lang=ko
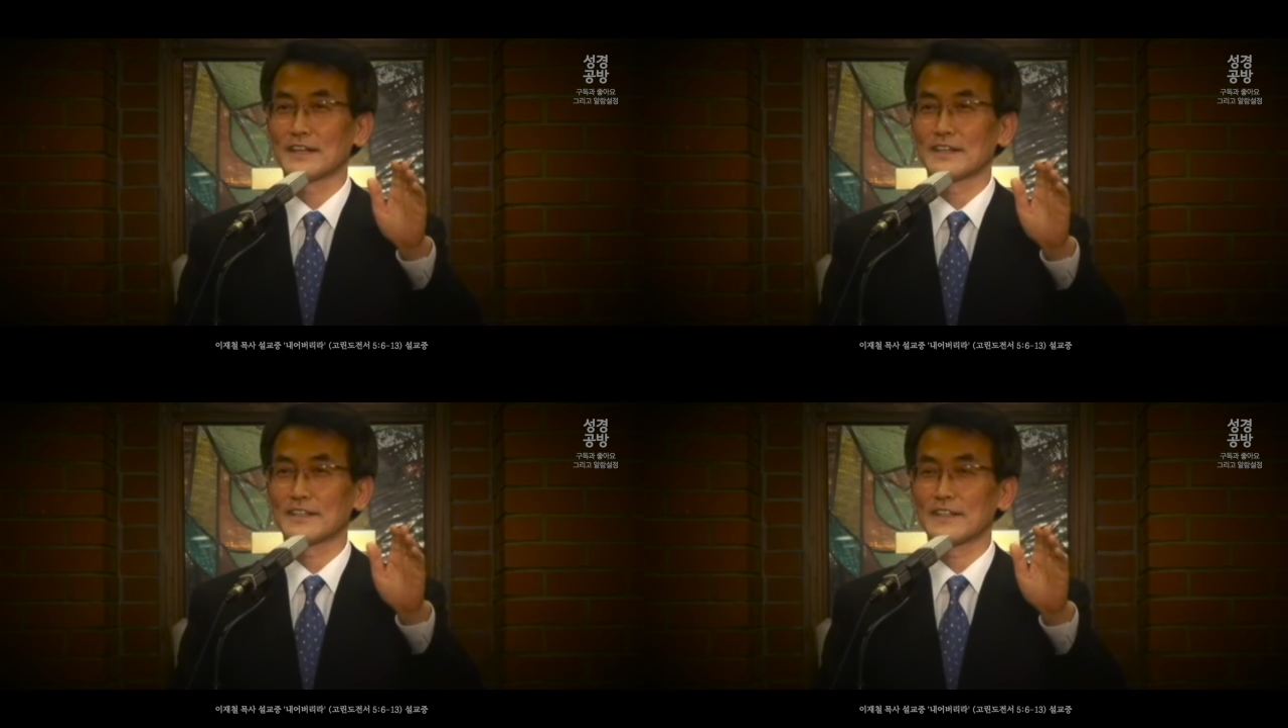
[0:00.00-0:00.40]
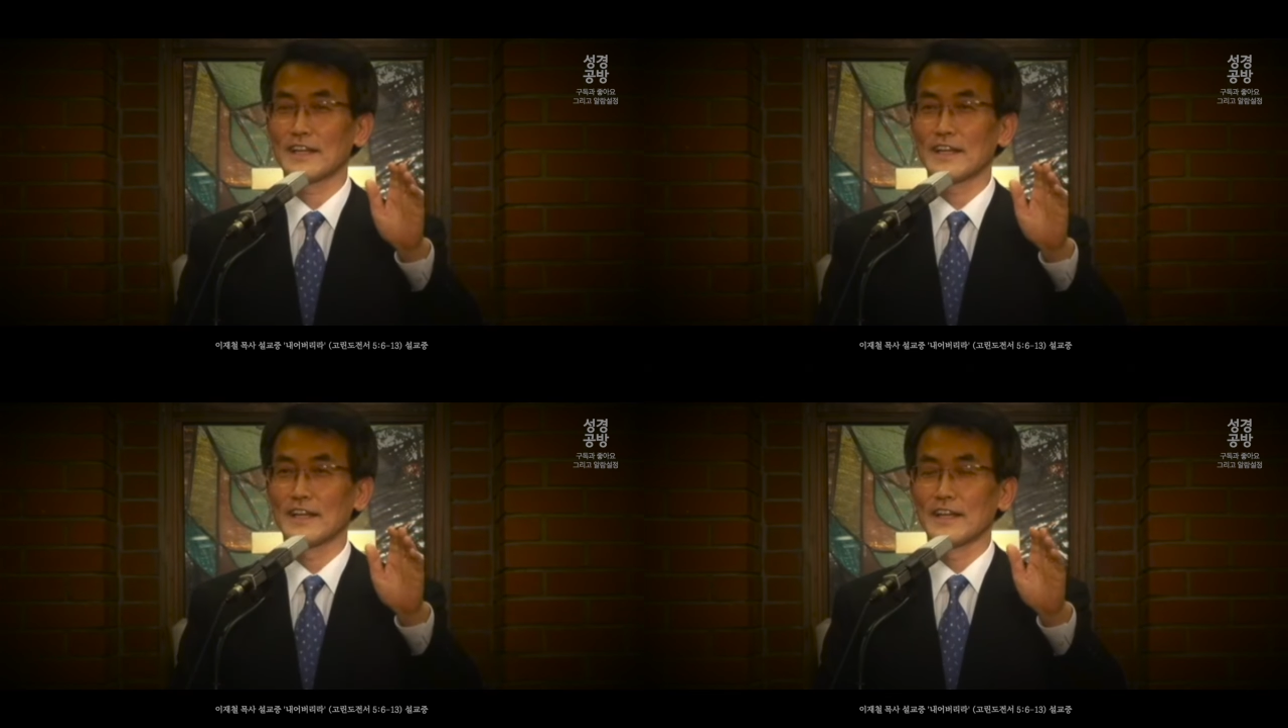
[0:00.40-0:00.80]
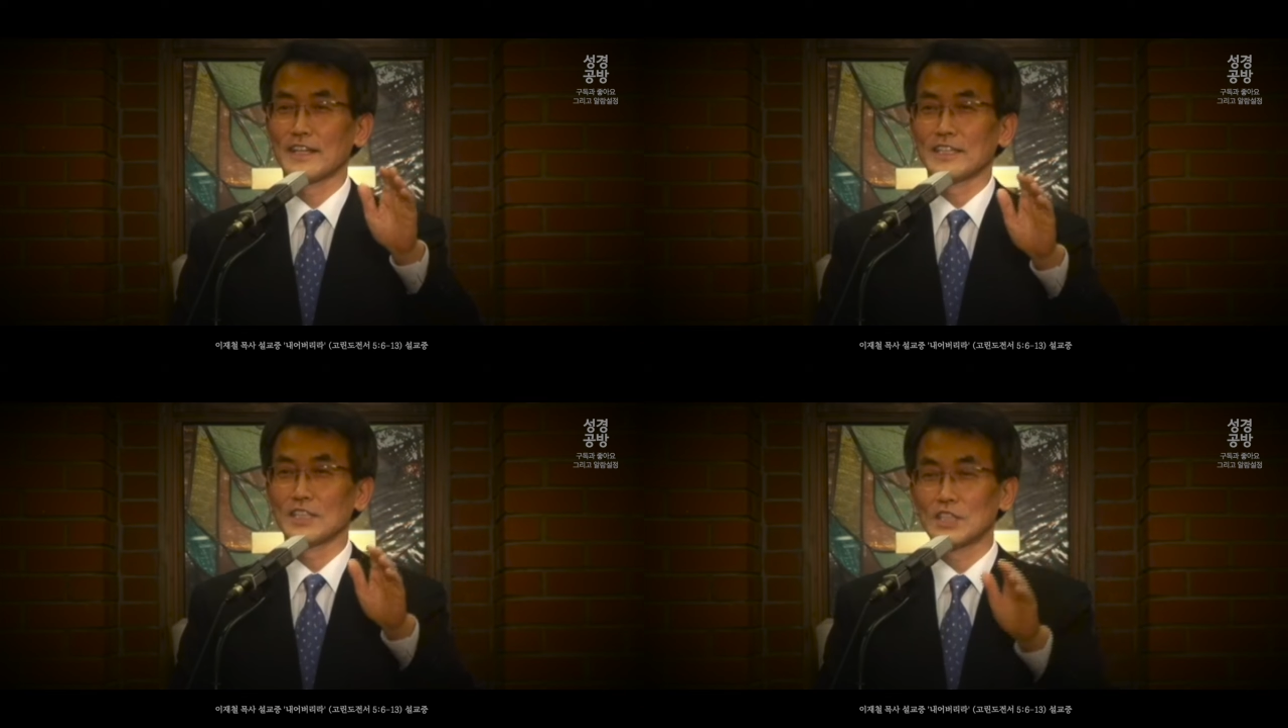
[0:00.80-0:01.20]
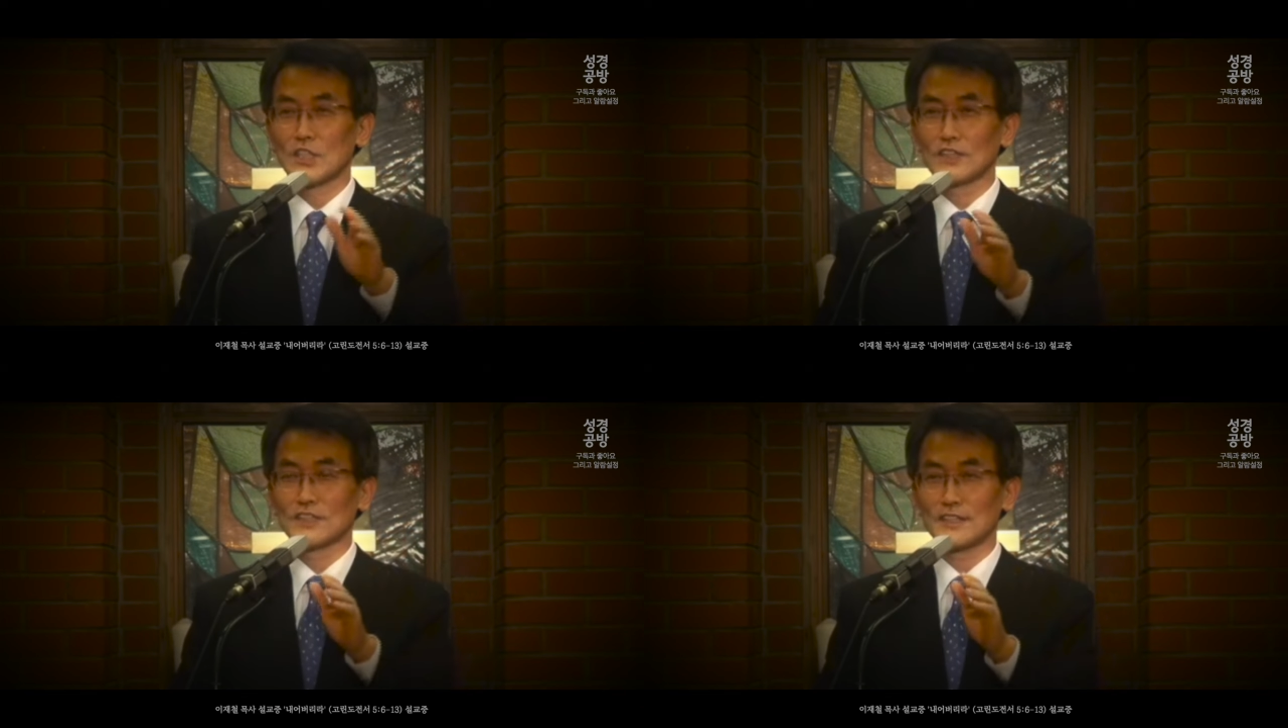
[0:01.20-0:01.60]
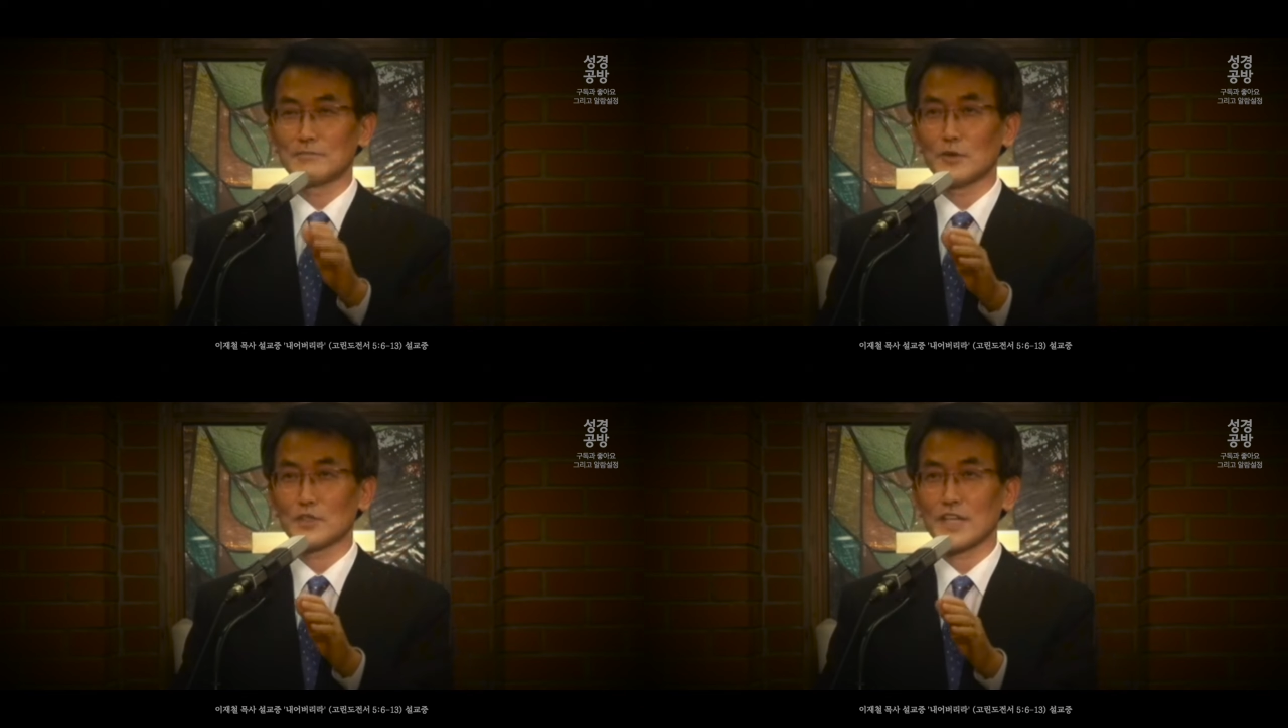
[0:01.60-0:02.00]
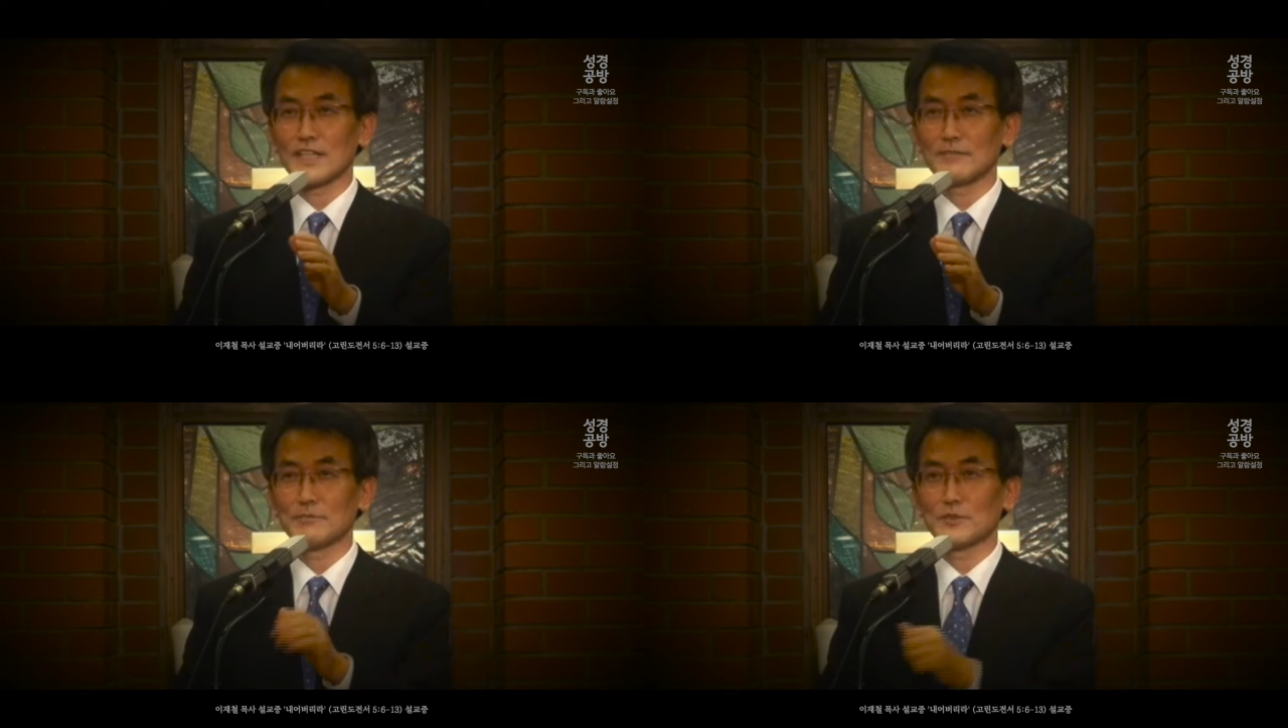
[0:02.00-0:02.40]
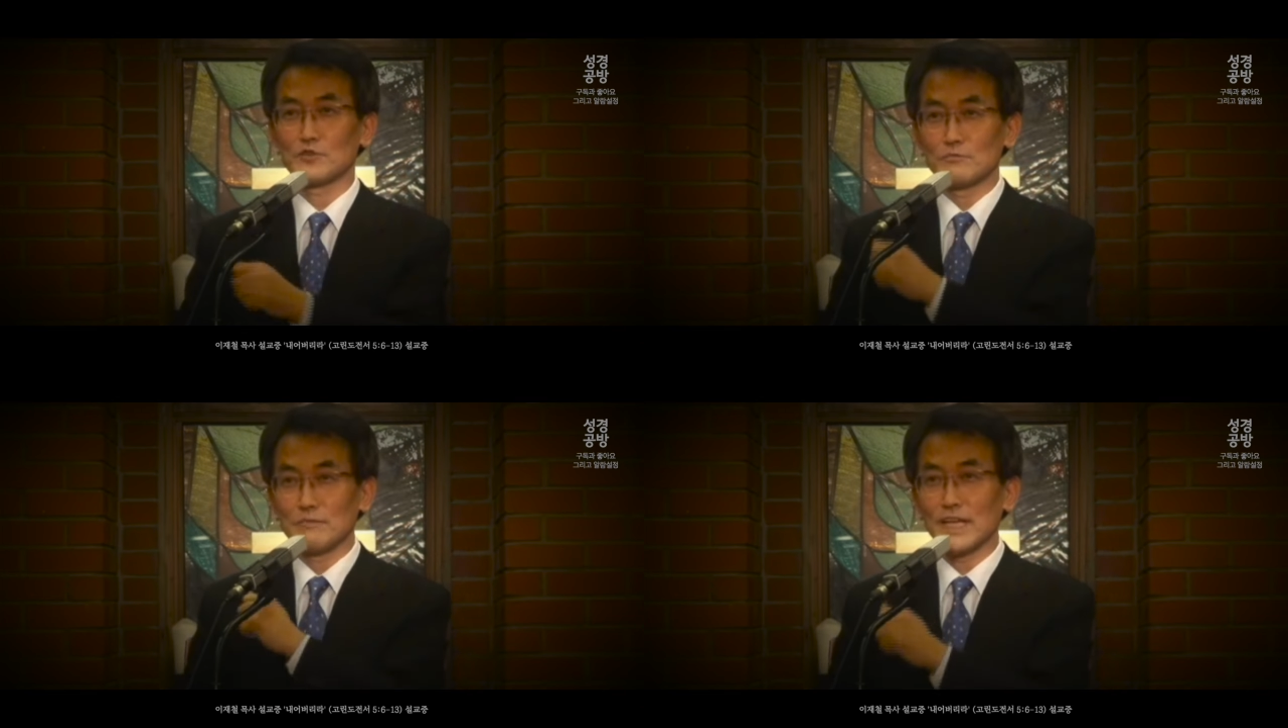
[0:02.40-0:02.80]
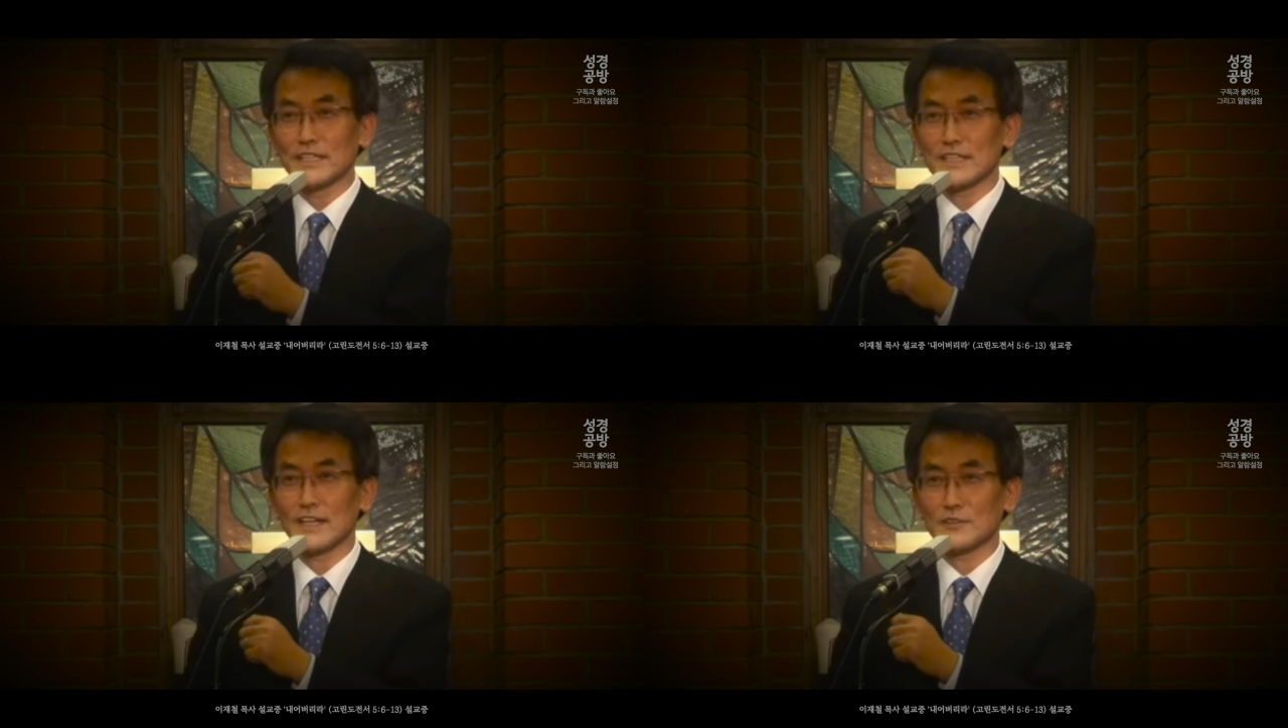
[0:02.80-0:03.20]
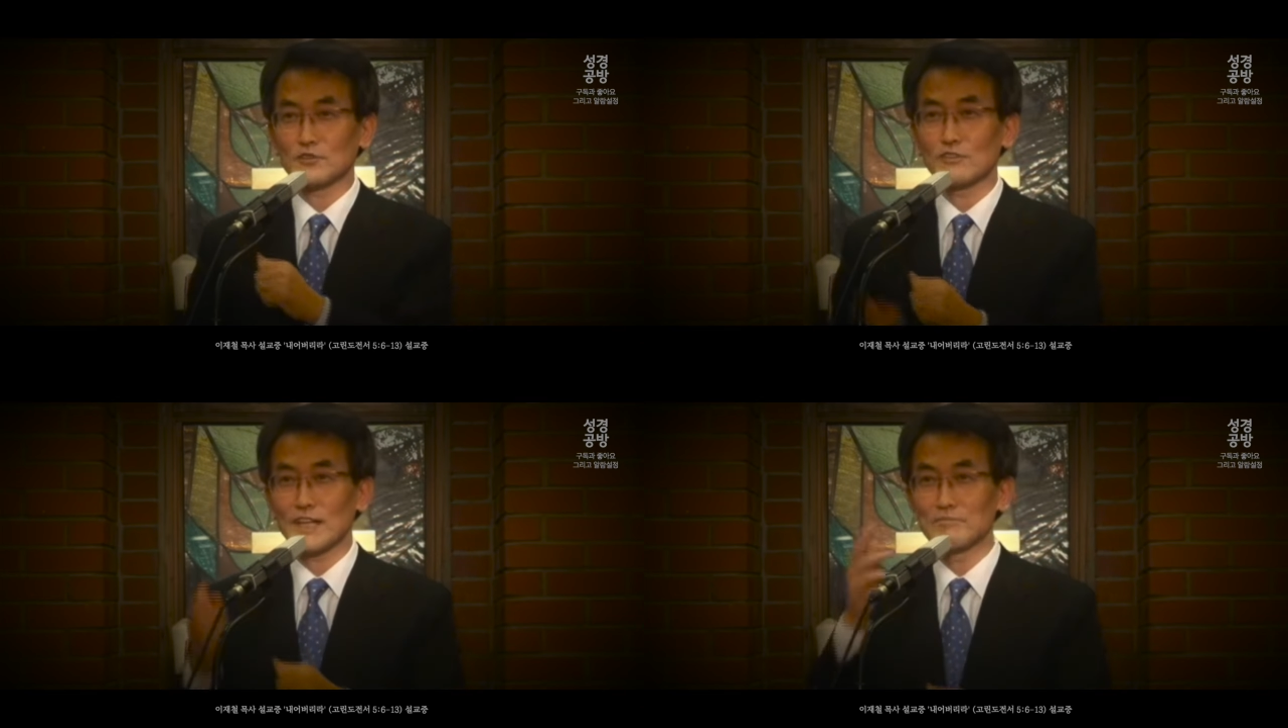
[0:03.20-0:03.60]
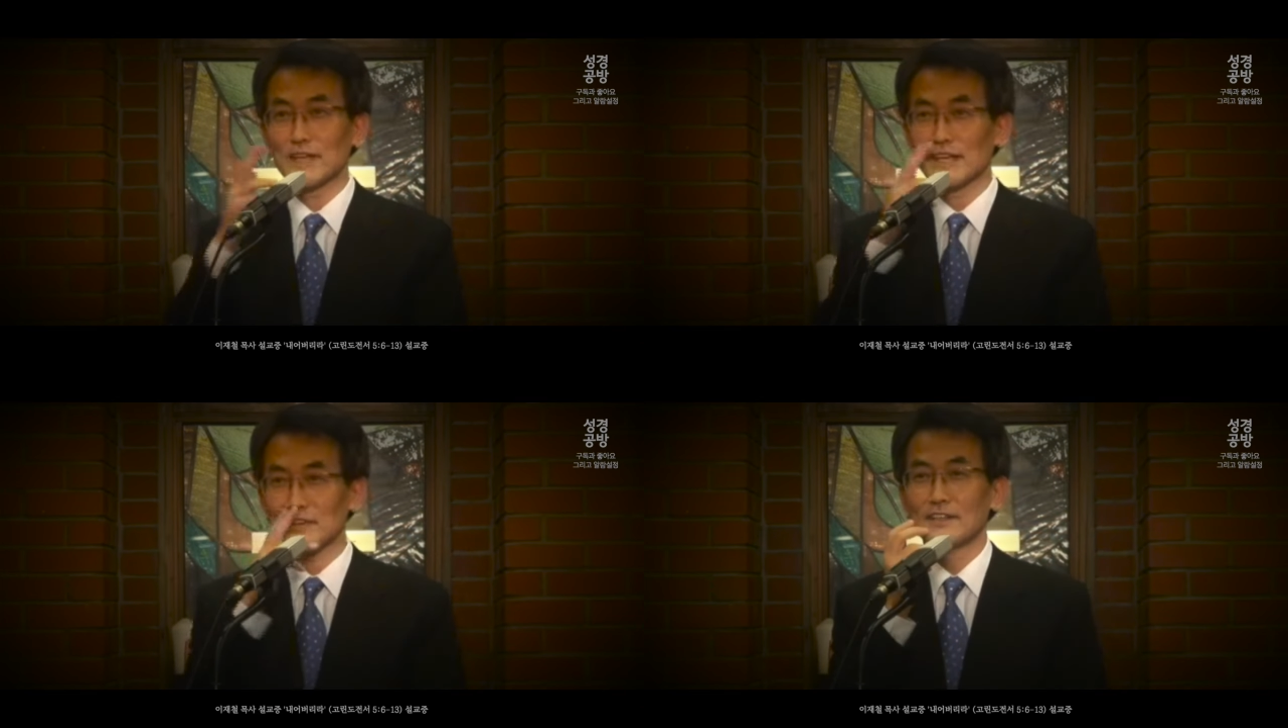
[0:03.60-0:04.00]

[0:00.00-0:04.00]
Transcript: 그런데 이천성 목사님 룸메이트가 줄담배.